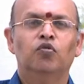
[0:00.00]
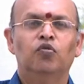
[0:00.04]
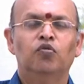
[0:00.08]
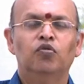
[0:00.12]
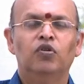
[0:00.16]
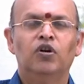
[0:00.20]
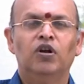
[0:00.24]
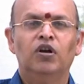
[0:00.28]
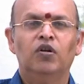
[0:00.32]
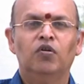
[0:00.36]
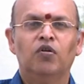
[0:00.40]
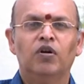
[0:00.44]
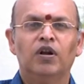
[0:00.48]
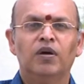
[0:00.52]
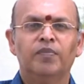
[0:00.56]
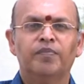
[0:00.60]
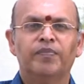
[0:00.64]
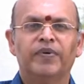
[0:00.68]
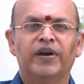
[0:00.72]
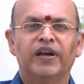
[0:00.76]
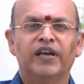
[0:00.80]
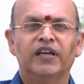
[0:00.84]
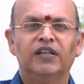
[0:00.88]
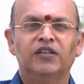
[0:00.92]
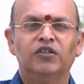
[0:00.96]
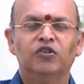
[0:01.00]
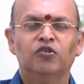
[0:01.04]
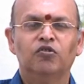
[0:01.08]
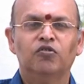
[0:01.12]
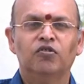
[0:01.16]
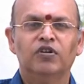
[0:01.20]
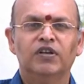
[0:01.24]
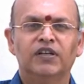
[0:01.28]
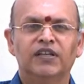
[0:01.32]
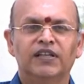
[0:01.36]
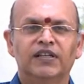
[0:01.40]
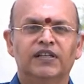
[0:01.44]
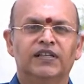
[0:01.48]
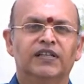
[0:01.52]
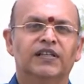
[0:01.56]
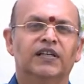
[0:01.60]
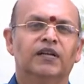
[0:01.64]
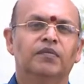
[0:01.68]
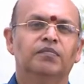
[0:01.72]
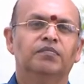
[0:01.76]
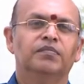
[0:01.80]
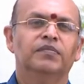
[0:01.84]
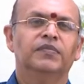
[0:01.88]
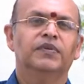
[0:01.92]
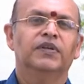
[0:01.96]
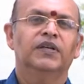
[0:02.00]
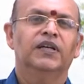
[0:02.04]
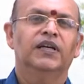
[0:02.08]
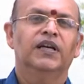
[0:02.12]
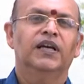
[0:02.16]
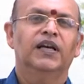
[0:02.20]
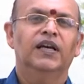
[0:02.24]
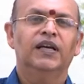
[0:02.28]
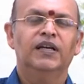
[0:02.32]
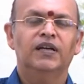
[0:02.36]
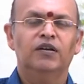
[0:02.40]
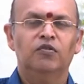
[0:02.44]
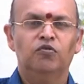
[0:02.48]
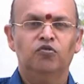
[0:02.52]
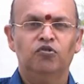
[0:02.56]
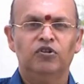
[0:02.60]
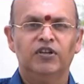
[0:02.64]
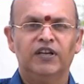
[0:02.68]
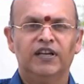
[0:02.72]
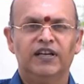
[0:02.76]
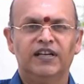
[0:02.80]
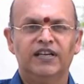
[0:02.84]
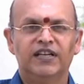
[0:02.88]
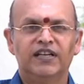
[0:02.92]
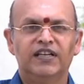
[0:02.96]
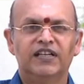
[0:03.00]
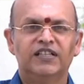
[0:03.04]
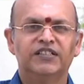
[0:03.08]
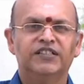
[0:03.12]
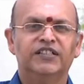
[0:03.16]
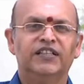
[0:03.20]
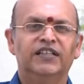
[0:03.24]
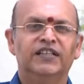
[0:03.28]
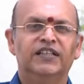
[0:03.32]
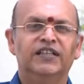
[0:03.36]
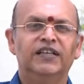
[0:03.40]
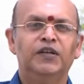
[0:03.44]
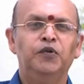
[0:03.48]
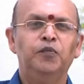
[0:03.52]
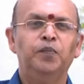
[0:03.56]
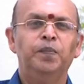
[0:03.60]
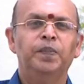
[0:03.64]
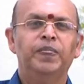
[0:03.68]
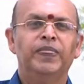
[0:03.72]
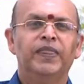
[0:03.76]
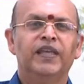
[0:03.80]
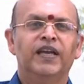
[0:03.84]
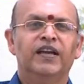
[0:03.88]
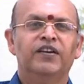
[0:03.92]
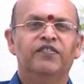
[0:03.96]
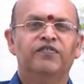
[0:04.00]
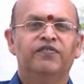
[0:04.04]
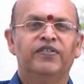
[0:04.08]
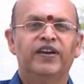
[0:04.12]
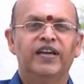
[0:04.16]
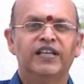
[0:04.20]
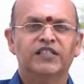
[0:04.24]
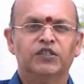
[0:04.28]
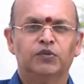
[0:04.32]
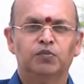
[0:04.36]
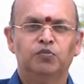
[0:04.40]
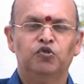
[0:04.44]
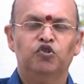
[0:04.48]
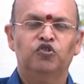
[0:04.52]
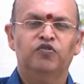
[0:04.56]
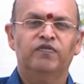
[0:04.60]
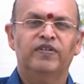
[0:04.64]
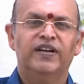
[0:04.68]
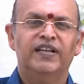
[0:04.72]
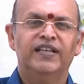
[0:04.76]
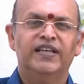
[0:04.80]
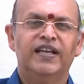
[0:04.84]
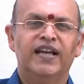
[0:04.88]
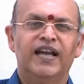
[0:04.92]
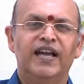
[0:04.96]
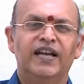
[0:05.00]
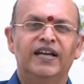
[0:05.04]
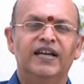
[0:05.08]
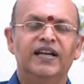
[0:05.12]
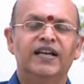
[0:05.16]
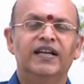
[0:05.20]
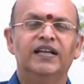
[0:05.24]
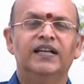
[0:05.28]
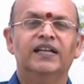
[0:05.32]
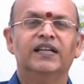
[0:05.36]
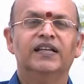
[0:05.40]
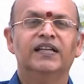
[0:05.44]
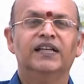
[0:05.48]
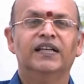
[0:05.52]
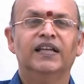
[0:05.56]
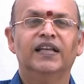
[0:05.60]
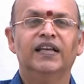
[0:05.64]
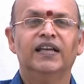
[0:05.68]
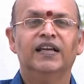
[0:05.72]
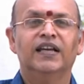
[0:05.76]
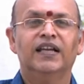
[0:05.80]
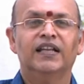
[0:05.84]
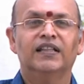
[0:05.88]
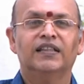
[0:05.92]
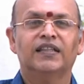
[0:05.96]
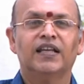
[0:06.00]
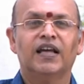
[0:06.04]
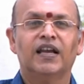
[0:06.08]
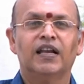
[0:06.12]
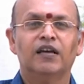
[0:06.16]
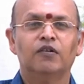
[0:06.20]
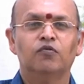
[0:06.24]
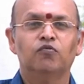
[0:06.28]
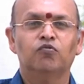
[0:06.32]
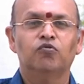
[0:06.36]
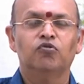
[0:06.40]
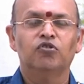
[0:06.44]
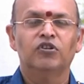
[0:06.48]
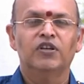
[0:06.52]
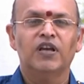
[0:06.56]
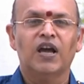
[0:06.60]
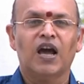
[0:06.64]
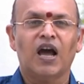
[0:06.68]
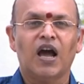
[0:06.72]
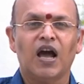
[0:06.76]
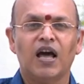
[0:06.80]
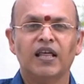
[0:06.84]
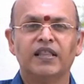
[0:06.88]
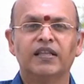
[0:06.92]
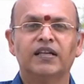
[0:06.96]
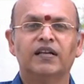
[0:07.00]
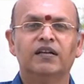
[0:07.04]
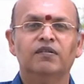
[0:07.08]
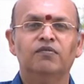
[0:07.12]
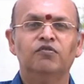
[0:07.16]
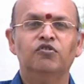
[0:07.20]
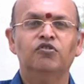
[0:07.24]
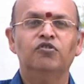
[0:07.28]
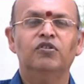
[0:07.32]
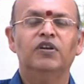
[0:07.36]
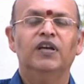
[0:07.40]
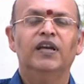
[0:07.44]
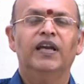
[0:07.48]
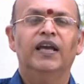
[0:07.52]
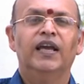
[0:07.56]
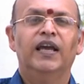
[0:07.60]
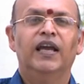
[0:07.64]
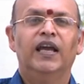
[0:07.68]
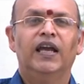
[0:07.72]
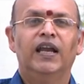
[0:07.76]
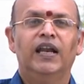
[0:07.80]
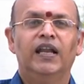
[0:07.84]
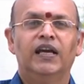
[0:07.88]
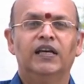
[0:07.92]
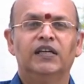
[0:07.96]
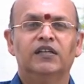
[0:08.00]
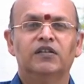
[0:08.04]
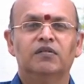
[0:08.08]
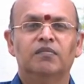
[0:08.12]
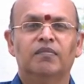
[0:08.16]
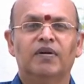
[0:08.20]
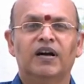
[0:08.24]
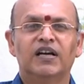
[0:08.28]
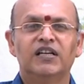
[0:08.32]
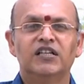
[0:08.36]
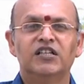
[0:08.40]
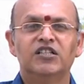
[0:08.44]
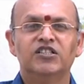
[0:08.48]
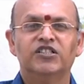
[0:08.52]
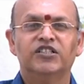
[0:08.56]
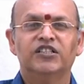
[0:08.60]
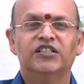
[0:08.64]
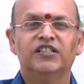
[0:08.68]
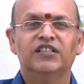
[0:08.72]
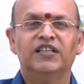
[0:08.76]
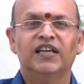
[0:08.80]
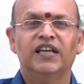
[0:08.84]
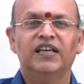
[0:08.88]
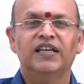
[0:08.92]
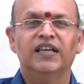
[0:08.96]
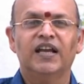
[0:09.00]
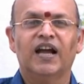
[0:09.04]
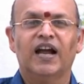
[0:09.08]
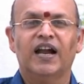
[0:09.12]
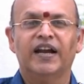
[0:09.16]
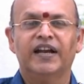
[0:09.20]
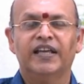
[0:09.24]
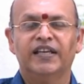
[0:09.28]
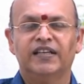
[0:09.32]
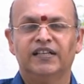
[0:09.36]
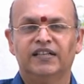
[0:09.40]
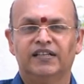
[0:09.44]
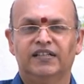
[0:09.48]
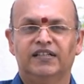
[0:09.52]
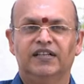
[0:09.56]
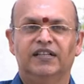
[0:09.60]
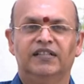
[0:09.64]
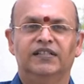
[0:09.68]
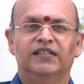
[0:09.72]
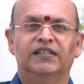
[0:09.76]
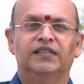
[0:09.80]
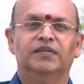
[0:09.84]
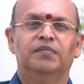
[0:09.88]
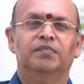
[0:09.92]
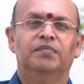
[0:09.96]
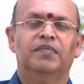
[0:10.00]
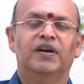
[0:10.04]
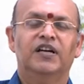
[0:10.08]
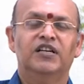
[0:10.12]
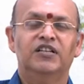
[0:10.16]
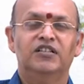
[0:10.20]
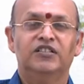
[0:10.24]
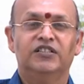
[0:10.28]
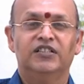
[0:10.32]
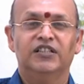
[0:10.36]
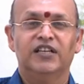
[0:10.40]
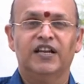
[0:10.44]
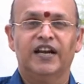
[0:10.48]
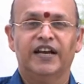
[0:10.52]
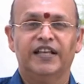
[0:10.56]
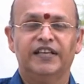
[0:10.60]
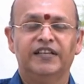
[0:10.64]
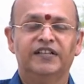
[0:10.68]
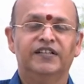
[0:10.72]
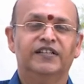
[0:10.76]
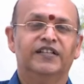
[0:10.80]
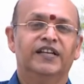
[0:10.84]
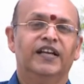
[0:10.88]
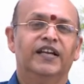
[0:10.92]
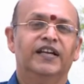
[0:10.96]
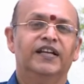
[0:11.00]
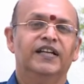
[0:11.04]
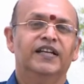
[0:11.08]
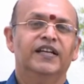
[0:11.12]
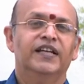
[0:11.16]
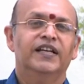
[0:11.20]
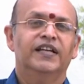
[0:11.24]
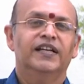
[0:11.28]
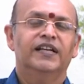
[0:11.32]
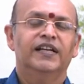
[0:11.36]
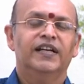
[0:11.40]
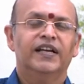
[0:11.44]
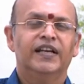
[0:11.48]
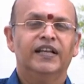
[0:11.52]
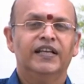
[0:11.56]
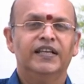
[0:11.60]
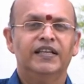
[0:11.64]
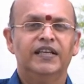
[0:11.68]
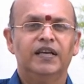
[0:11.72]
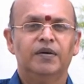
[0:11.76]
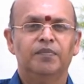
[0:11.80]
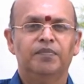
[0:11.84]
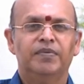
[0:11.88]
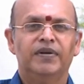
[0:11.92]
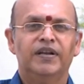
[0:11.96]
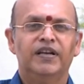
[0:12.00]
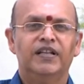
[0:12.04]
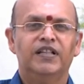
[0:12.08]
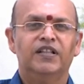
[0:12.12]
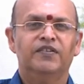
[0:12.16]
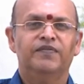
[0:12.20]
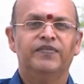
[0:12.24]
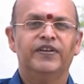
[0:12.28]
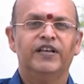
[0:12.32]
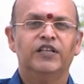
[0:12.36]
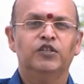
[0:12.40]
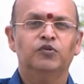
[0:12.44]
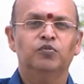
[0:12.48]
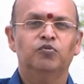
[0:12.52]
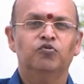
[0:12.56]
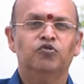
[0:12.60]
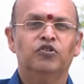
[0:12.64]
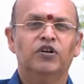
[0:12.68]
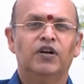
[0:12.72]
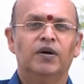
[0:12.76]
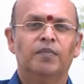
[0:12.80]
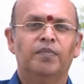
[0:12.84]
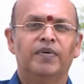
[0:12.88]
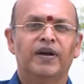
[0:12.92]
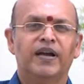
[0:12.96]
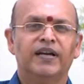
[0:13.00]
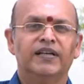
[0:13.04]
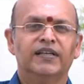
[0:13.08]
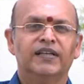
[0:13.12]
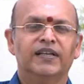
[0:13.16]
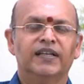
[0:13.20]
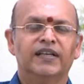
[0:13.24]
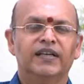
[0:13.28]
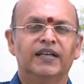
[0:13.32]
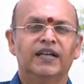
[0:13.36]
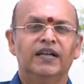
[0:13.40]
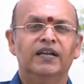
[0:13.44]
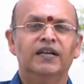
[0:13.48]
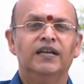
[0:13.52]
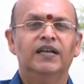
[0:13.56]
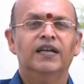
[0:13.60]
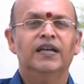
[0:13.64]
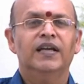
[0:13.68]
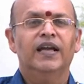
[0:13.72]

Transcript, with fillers: உங்களோட பகிர்ந்து கொண்டிருக்கிறோம் எங்களுடைய நிகழ்ச்சிக்கு ஃபேஸ்புக் வழியாக நீங்கள் தரக்கூடிய ஆதரவு எனக்கு மகிழ்ச்சியை அடைகின்றது மகிழ்ச்சி அடைகின்றேன் நிறைய பேர் இதை ஃபேஸ்புக்கில் பார்க்குறீங்கள்